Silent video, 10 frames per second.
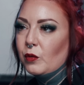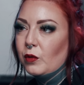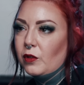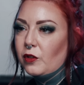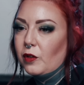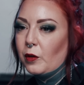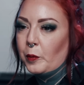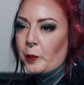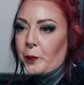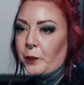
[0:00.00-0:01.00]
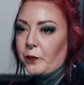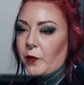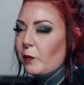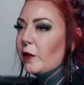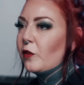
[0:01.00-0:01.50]
Und ähm,
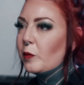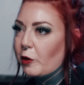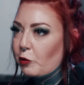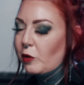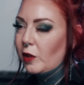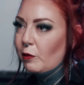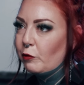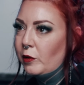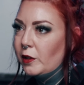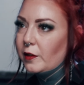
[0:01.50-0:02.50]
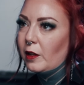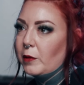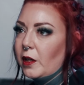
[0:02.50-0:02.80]
wenn wir jetzt zum Beispiel telefoniert haben,